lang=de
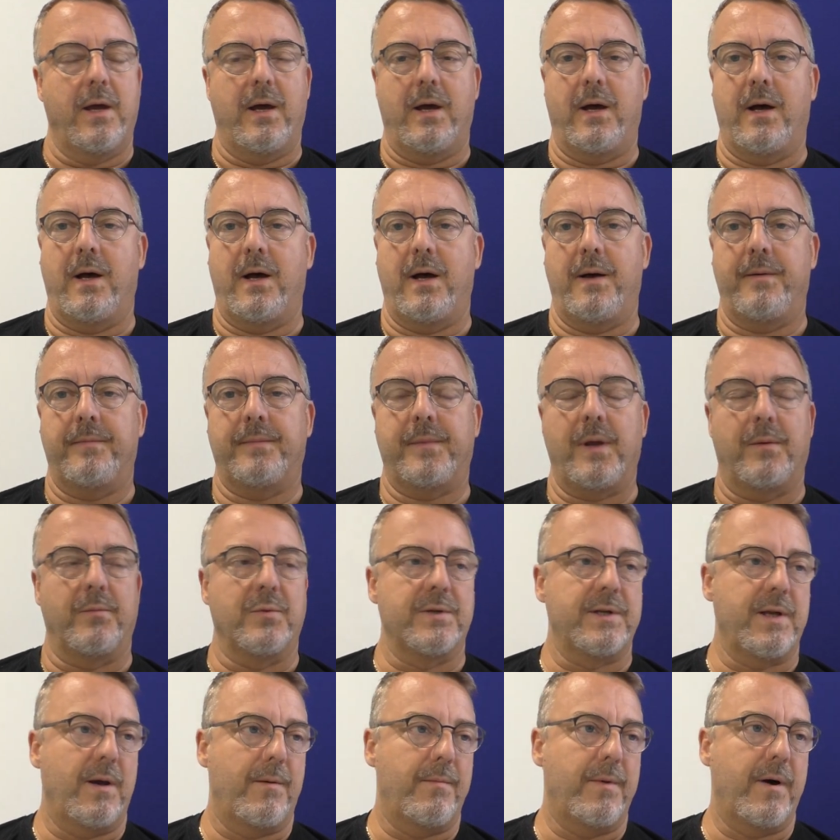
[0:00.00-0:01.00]
Ähm, da
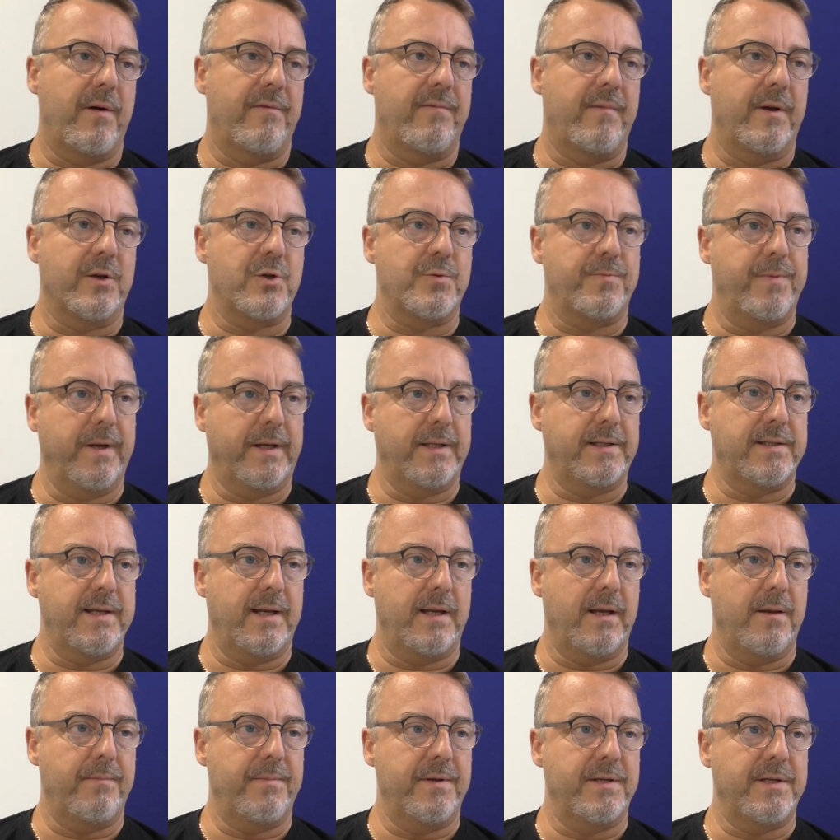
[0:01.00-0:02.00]
muss ich auch mal auf meinen
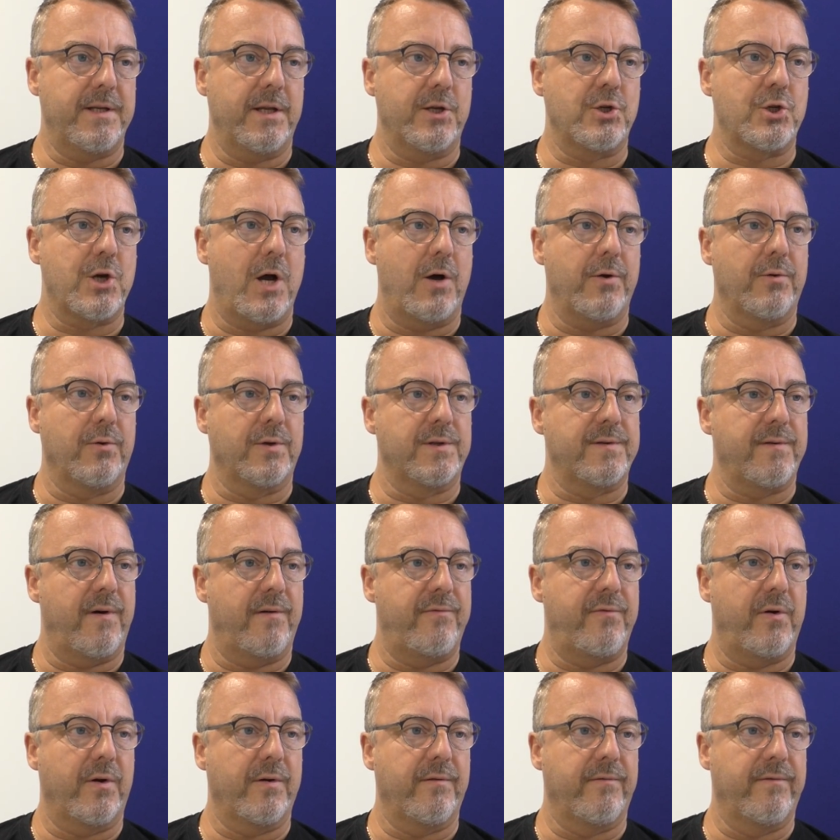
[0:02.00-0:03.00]
Spickzettel ein bisschen schauen, und
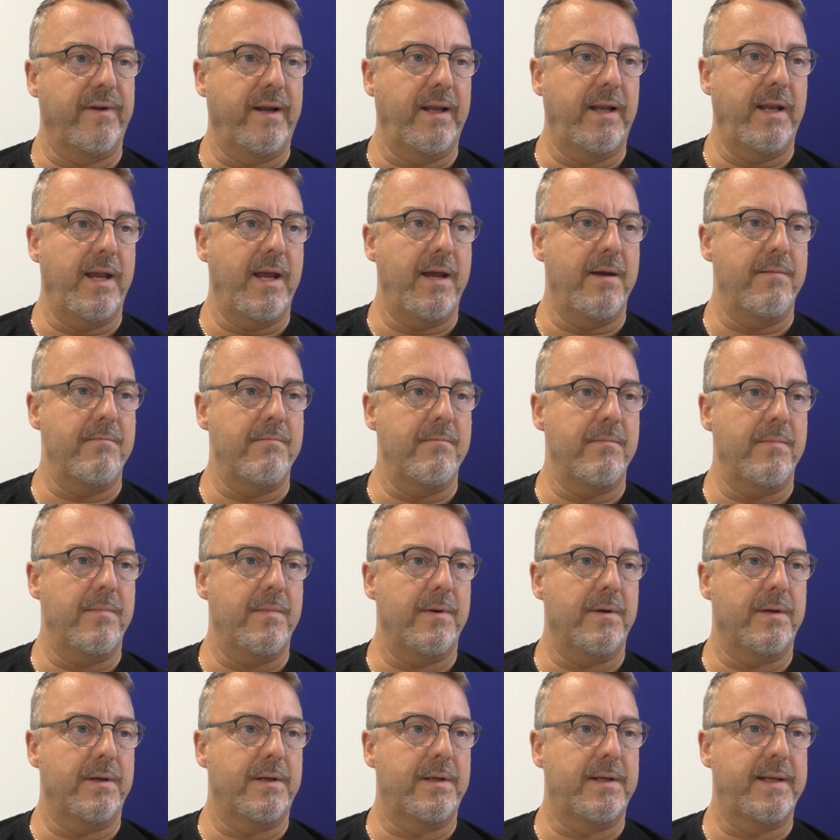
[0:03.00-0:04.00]
zwar von William
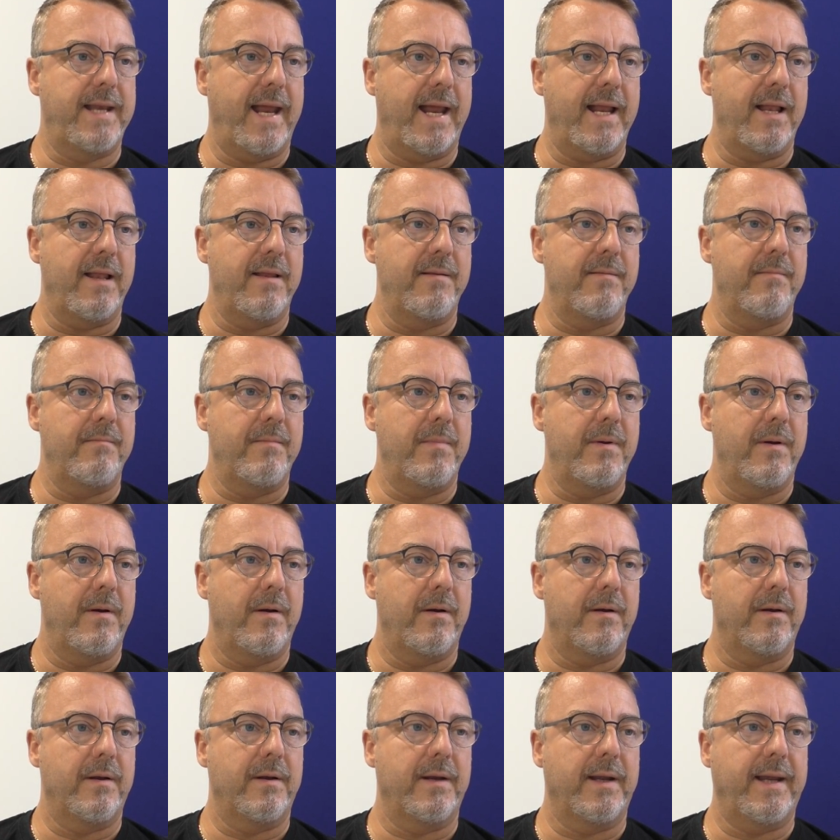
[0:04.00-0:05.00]
Delm
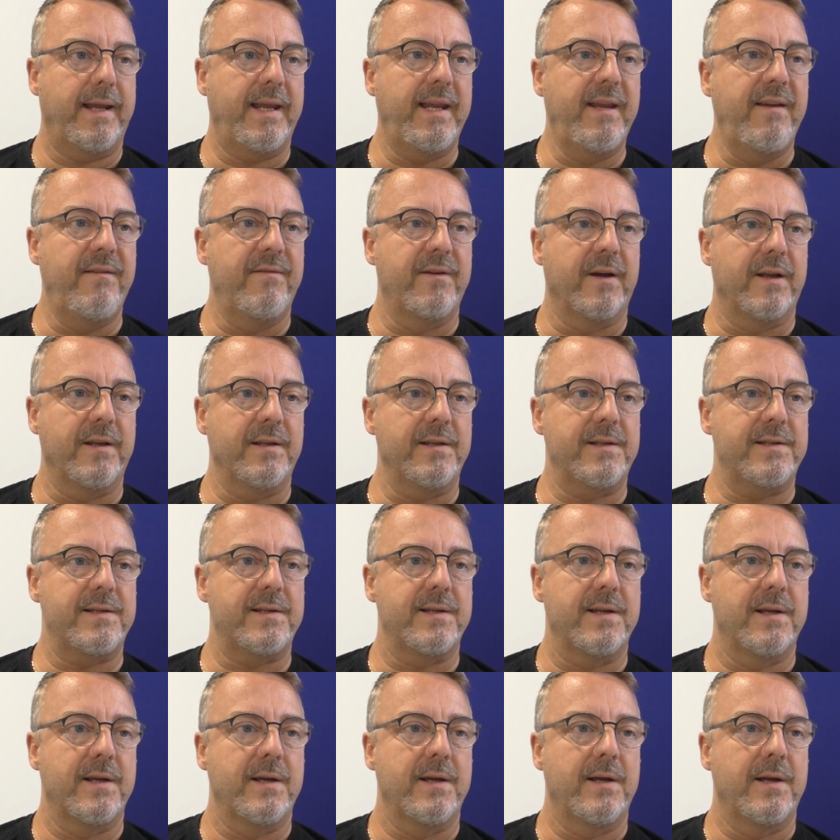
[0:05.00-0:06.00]

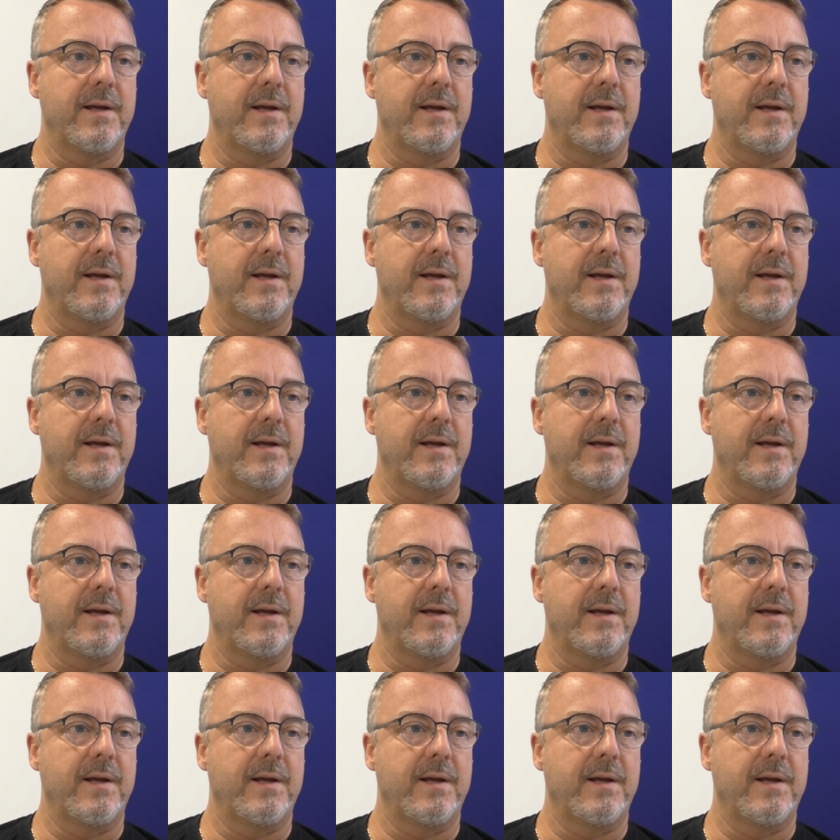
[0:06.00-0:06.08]
Evans